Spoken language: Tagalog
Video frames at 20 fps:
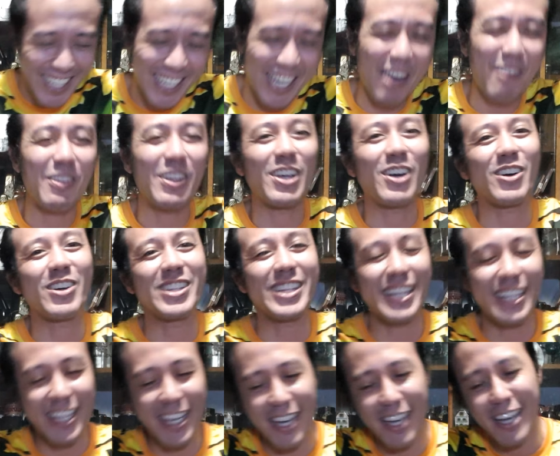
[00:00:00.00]
kamali ako.
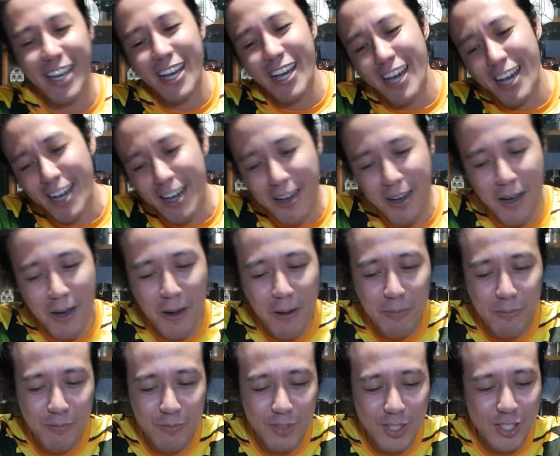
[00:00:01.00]
Hindi, yeah.
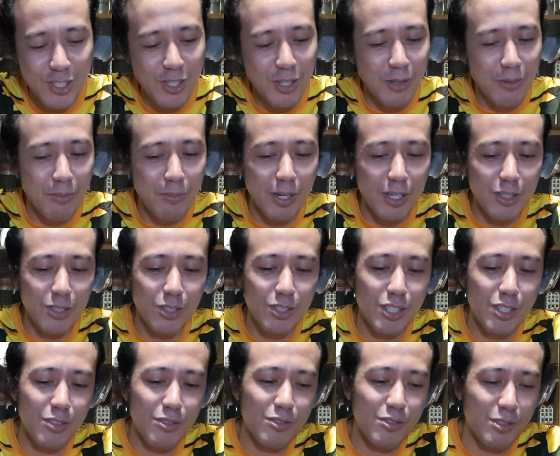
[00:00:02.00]
Um, these are
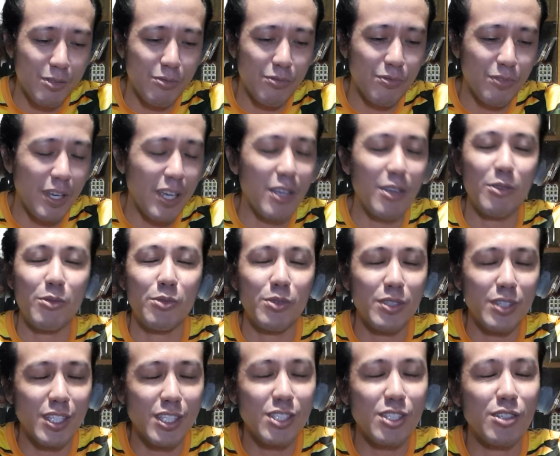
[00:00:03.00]
McDonald's, ay,
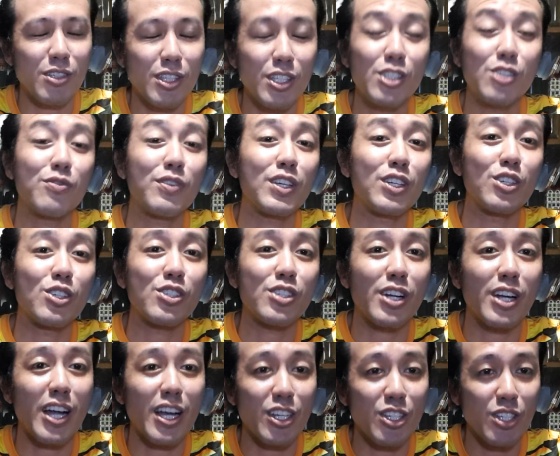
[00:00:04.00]
these, are, these
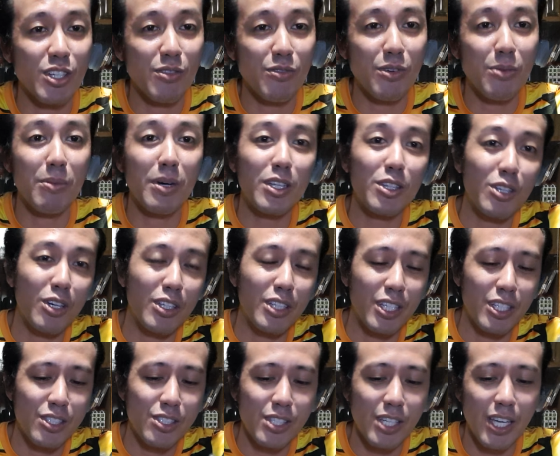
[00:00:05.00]
figures are actually from
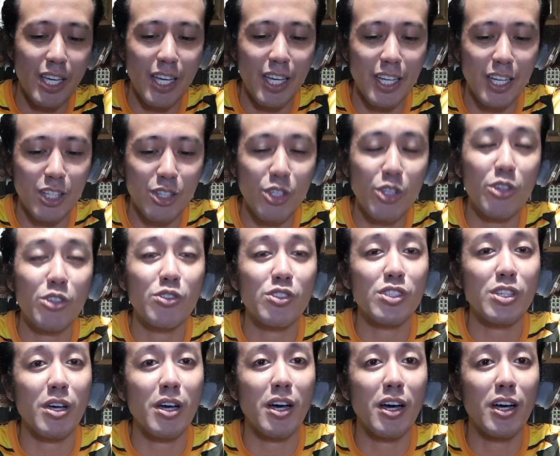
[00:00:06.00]
McDonald's and ito
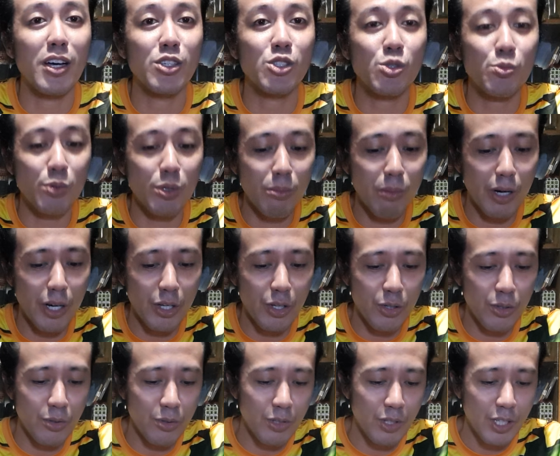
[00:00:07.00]
yung sa Super
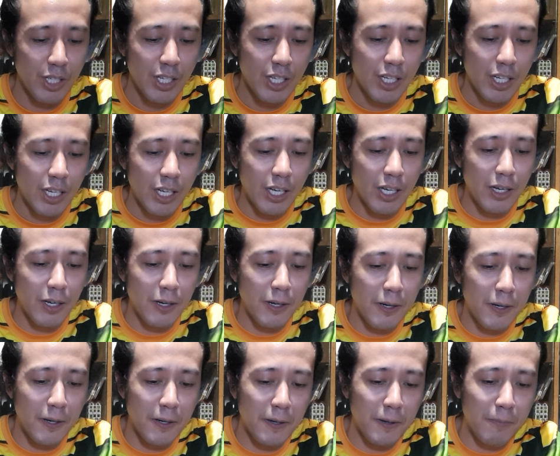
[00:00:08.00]
Mario.
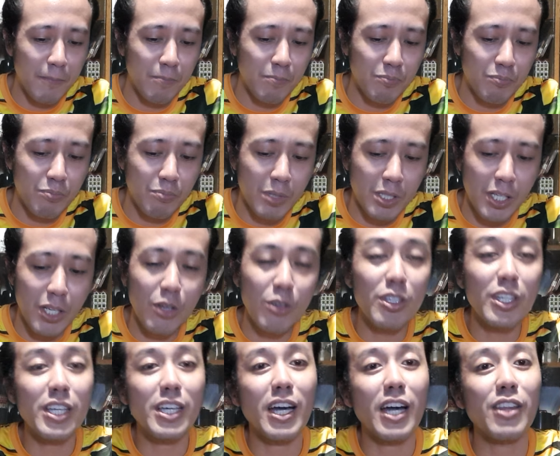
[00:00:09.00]
Um, but I
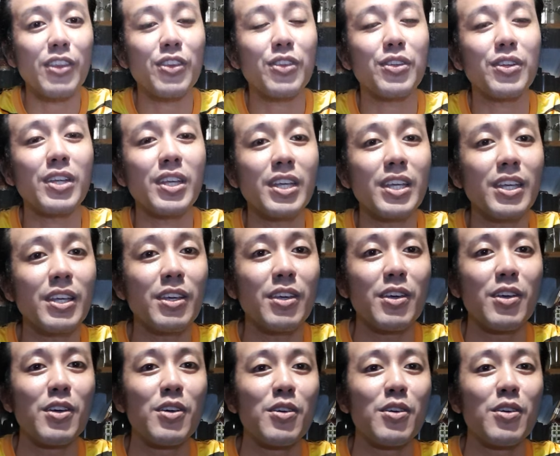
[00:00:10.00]
only got three